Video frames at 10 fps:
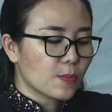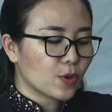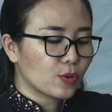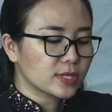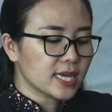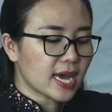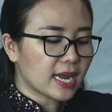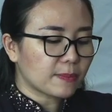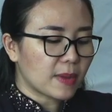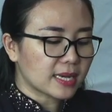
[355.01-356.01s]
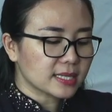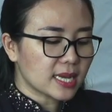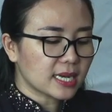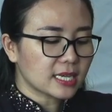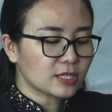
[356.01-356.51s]
produksi anak
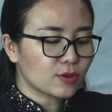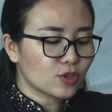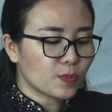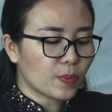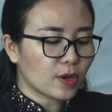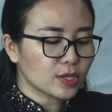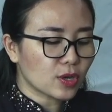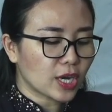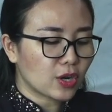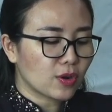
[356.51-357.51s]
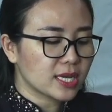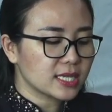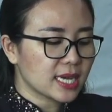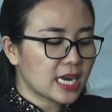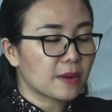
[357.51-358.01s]
bangsa ke seluruh pelosok
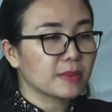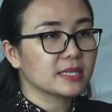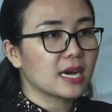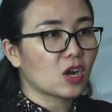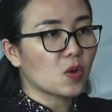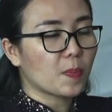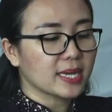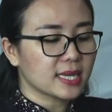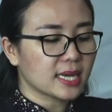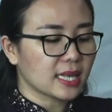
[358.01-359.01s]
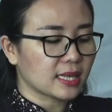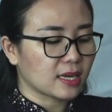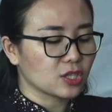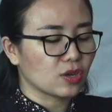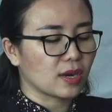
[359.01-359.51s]
Indonesia dan menjangkau pasar
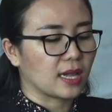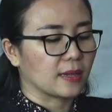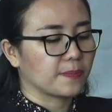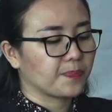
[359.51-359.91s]
internasional.